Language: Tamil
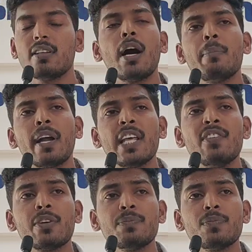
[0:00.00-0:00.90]
நாம்
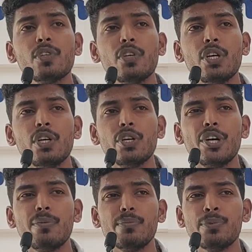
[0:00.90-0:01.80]
அனைவரும்
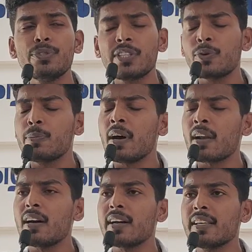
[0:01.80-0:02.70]
மூத்த
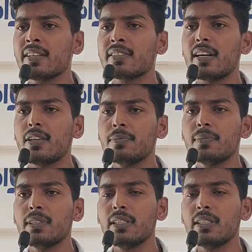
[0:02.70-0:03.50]
குமாரனாக இருந்தாலும்